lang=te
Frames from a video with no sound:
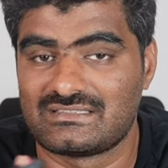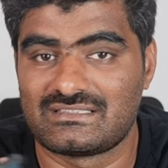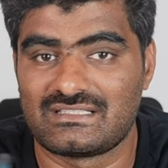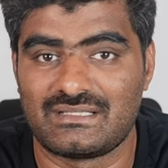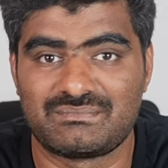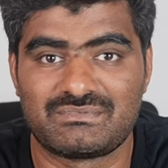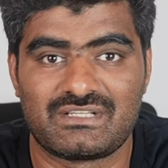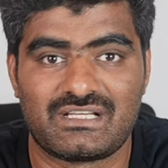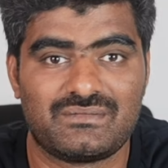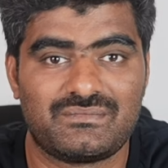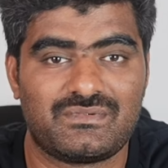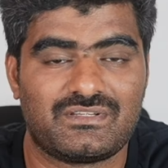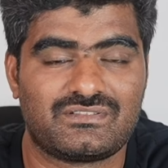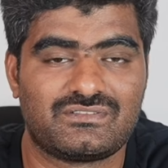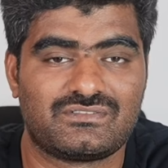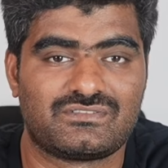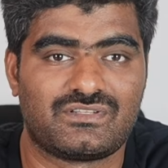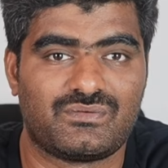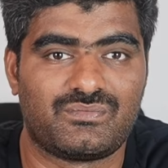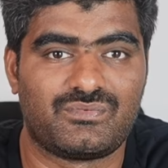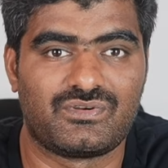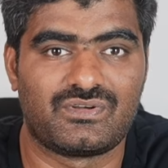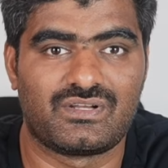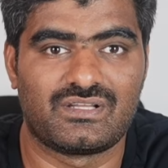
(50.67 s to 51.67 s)
సబ్స్క్రైబ్ చేసుకుని
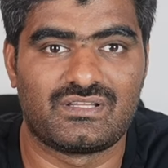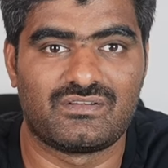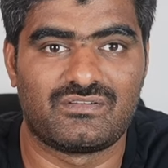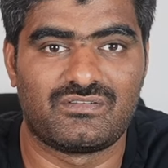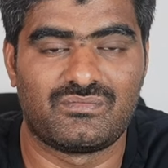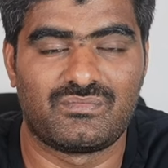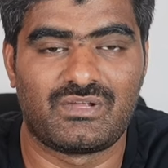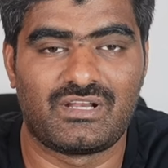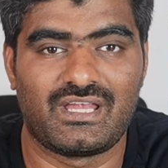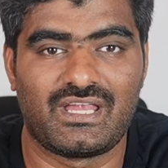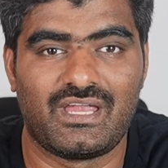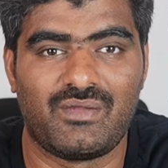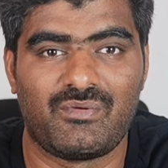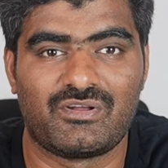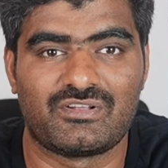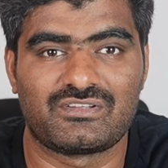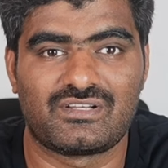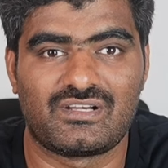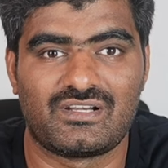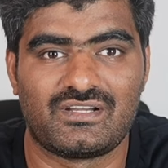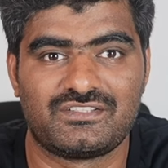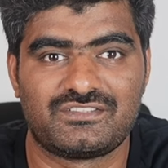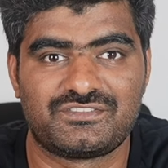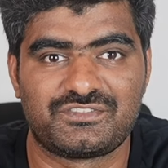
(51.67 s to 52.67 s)
సపోర్ట్ అయితే మరి
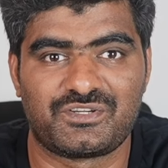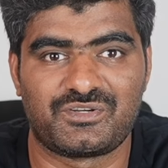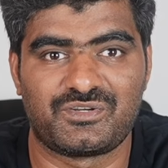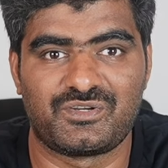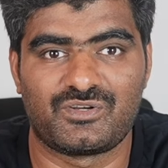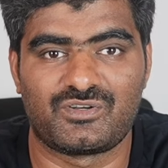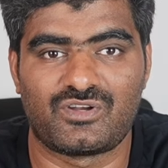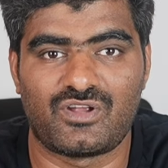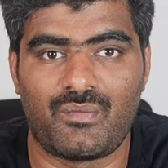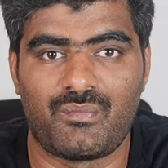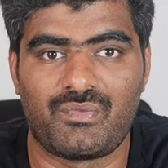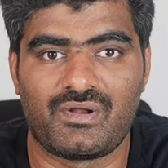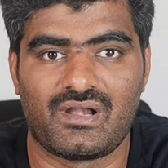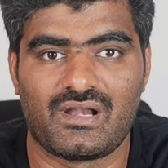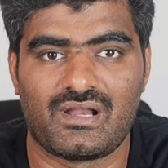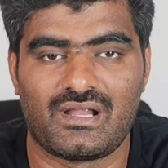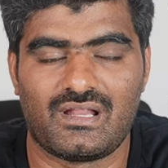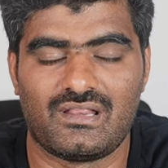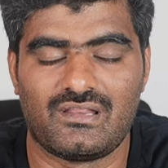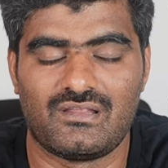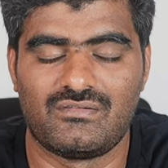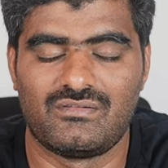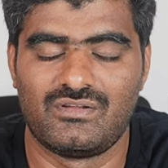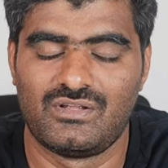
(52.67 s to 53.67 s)
ఇంకేమాత్రం లేట్ కూడా టాపిక్లకు
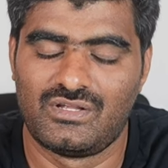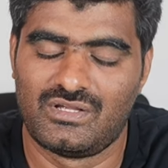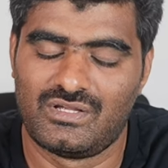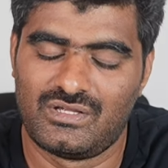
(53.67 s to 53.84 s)
వెళ్దాం